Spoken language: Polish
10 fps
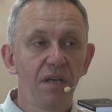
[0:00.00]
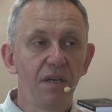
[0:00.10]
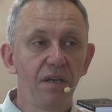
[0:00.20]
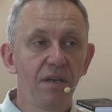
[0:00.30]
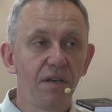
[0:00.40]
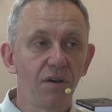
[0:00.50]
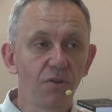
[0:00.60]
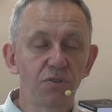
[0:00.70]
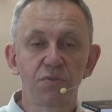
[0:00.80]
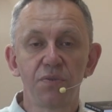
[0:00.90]
Y,
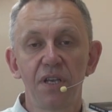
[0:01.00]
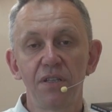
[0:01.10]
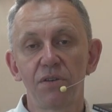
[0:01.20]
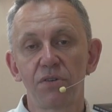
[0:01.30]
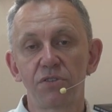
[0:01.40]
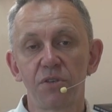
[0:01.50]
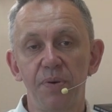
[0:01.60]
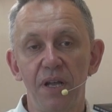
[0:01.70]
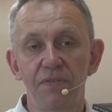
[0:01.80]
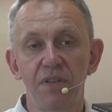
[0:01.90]
odsunięto go co
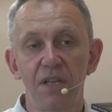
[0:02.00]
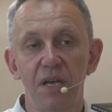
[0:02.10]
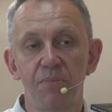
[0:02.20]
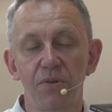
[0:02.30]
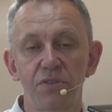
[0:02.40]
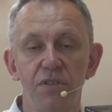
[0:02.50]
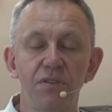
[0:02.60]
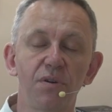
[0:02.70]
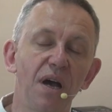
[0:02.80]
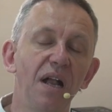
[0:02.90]
prawda na
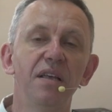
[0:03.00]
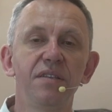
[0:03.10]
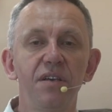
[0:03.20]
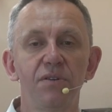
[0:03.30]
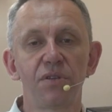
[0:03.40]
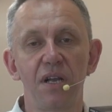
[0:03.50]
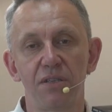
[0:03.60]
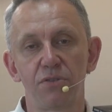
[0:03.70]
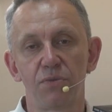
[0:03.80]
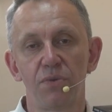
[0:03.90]
boczny tor, ale nie od
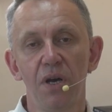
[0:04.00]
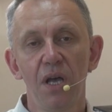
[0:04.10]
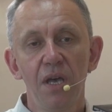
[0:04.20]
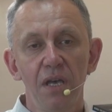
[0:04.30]
razu.